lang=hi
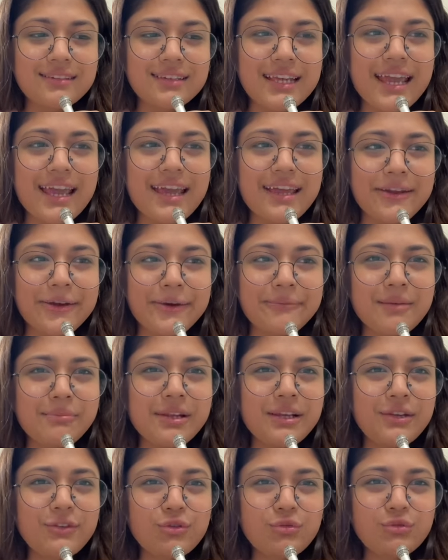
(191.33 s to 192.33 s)
खैर
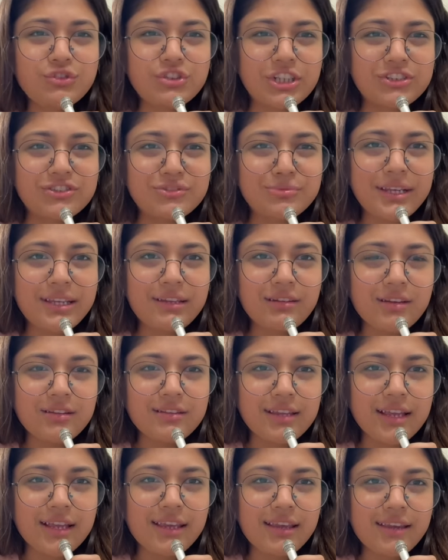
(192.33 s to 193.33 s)
प्लीज डोंट जज मी
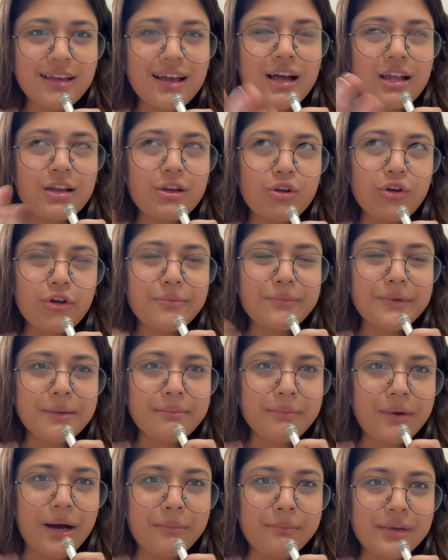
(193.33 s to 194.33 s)
सही है अल्लाह और मेरा
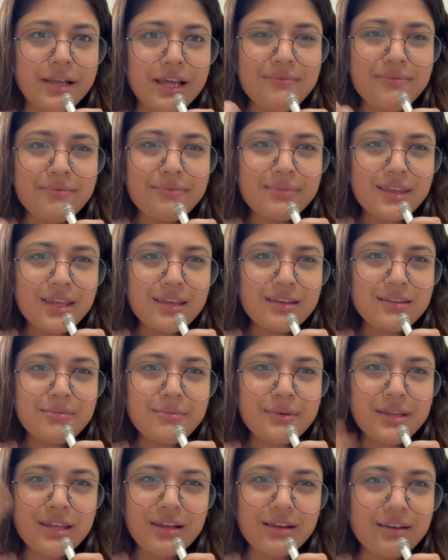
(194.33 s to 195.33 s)
मामला है नीयत
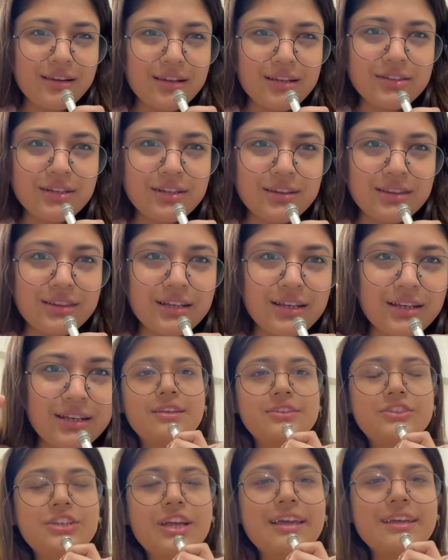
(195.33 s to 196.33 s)
मेरी अल्लाह जानता है
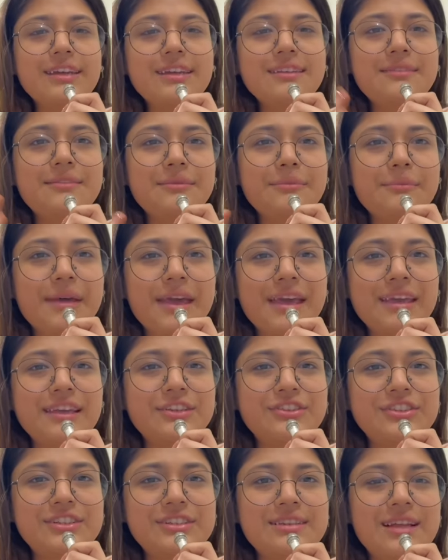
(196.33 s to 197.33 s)
शायद मैं ये
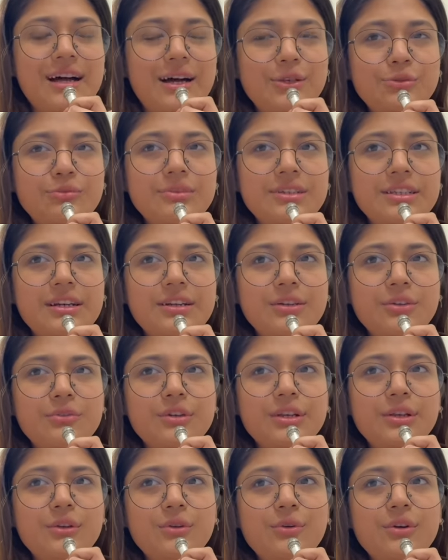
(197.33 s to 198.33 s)
चीज़ डालूँ भी ना
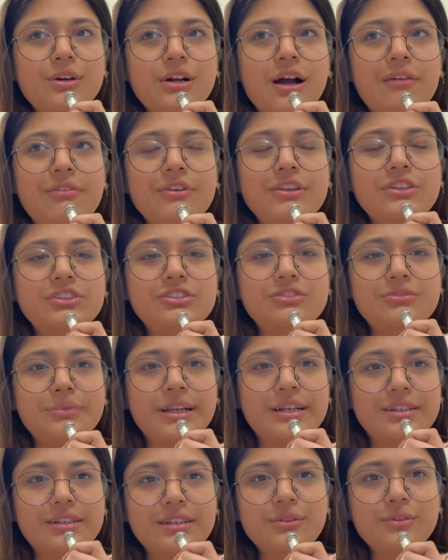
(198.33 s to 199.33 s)
क्योंकि लोग काफ़ी
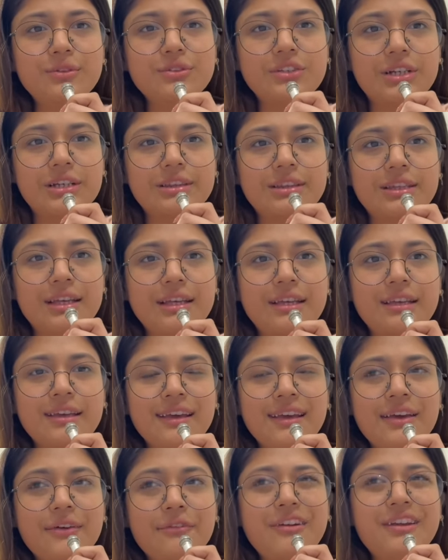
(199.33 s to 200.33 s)
जजमेंटल हो जाते हैं
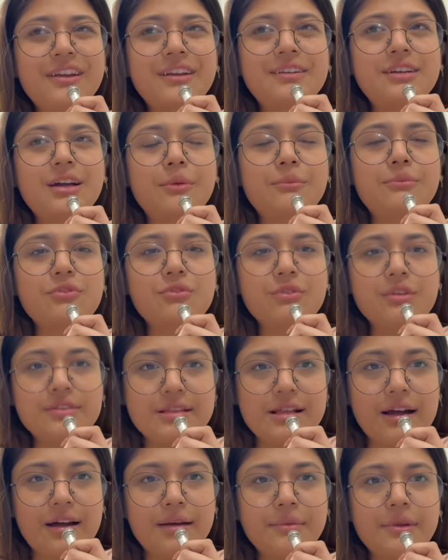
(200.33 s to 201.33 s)
वैन इट कम्स टू
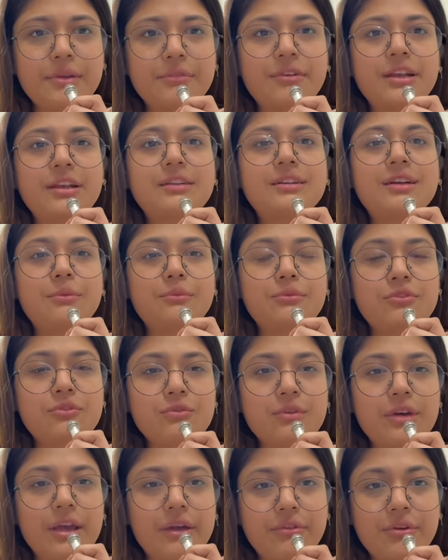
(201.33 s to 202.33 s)
इस्लाम एंड वैन इट कम्स
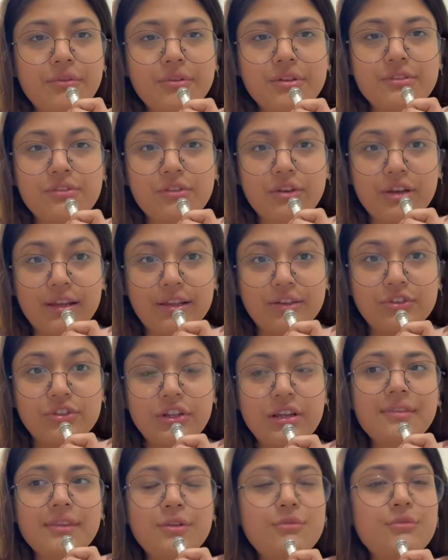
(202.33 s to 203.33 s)
टू एवरी वन
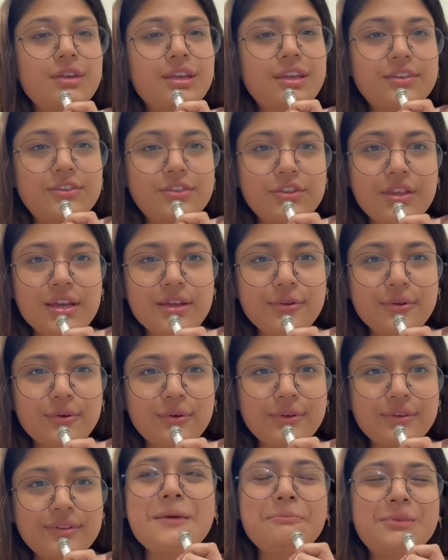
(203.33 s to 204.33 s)
रिलीजन टू ईच देयर
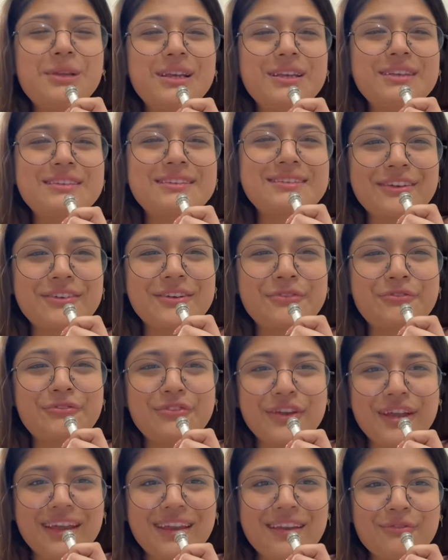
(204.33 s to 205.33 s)
ओन प्लीज
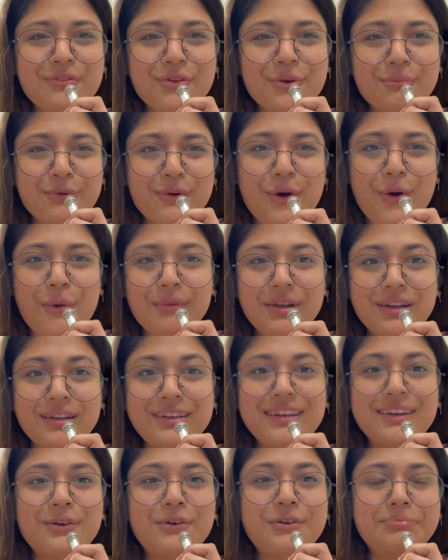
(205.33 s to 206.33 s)
रिफ्रेन फ्रॉम
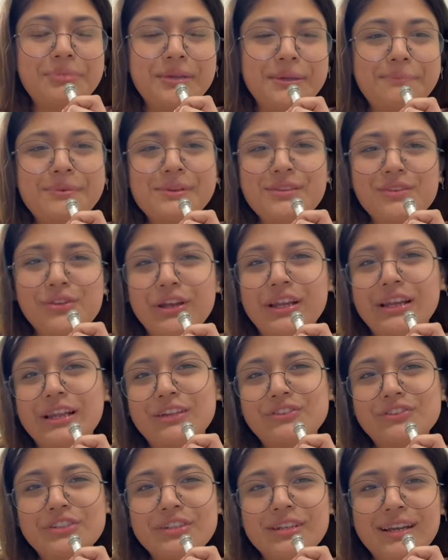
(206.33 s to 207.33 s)
कॉमेंटिंग ऑन पीपल्स
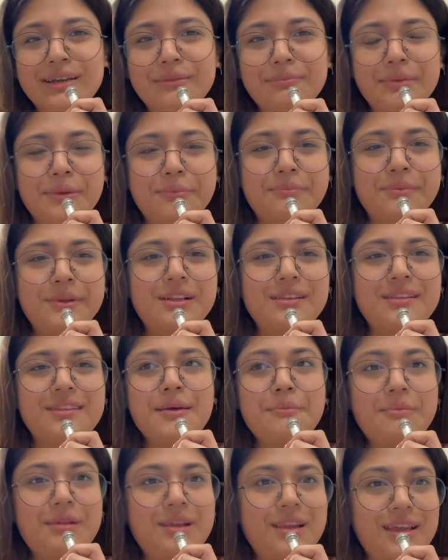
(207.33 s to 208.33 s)
रिलीजन एंड
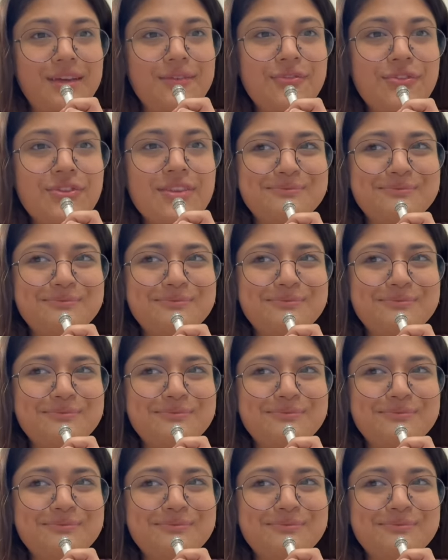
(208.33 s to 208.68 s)
पीपल्स बिलीव